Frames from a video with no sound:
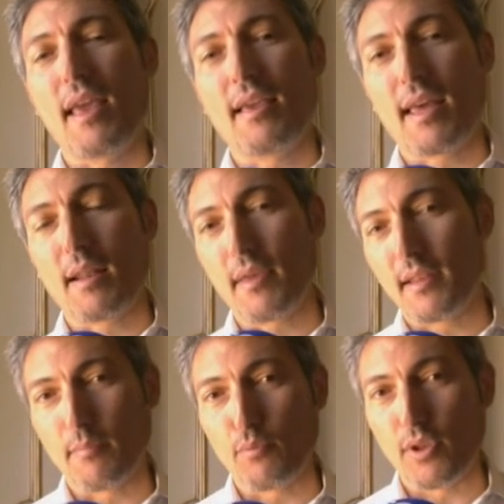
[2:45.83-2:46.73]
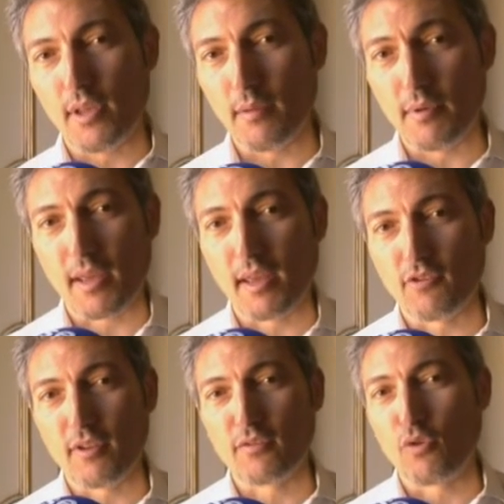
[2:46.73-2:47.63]
e chiaramente puniti, perché
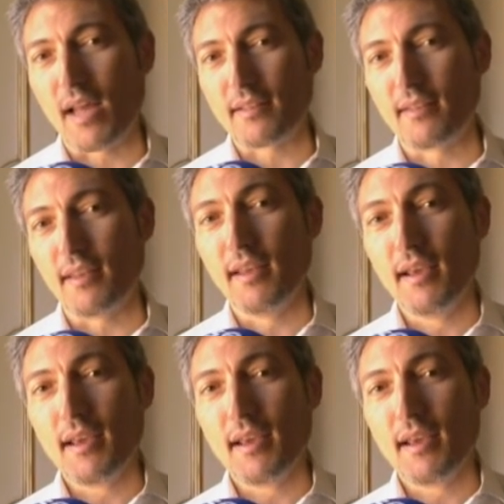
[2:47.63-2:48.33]
sono atti